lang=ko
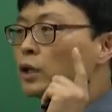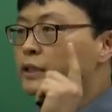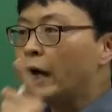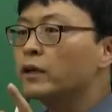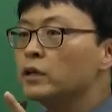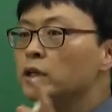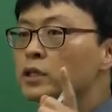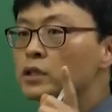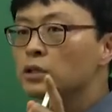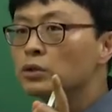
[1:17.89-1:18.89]

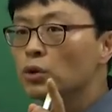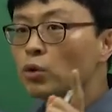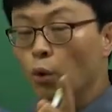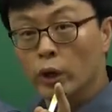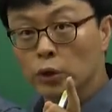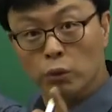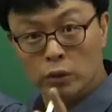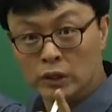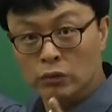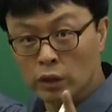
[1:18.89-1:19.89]
작년에 찍어놓은 공개
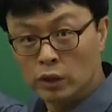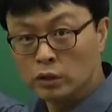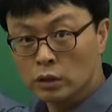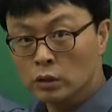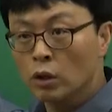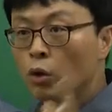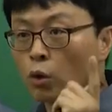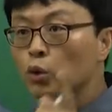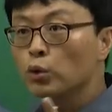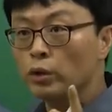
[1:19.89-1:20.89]
동영상도 있거든
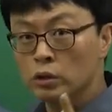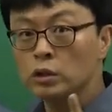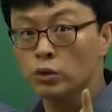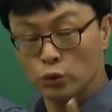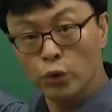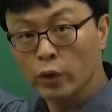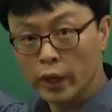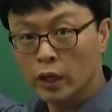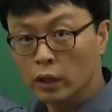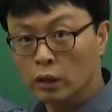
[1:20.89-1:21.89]
그것도 여전히
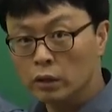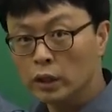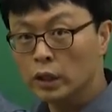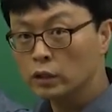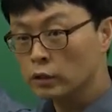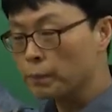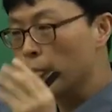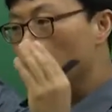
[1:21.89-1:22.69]
유용해 그러니까는